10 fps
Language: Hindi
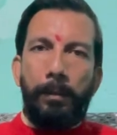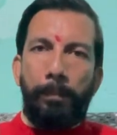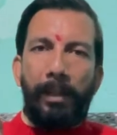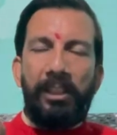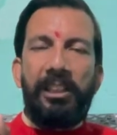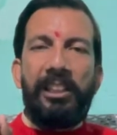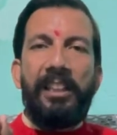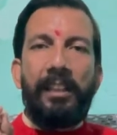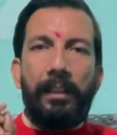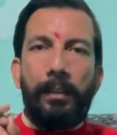प्रतिदिन
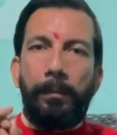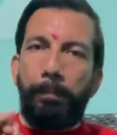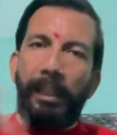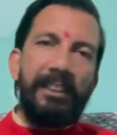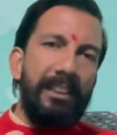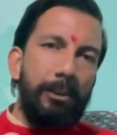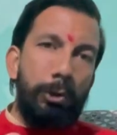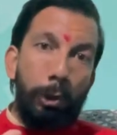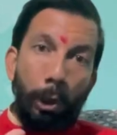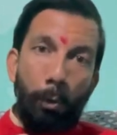भजन
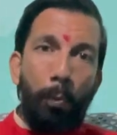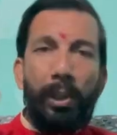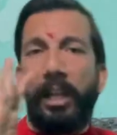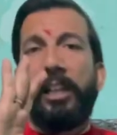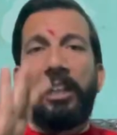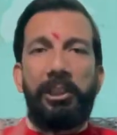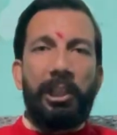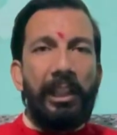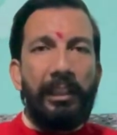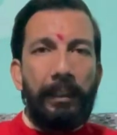जरूर करना
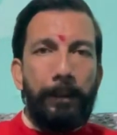चाहिए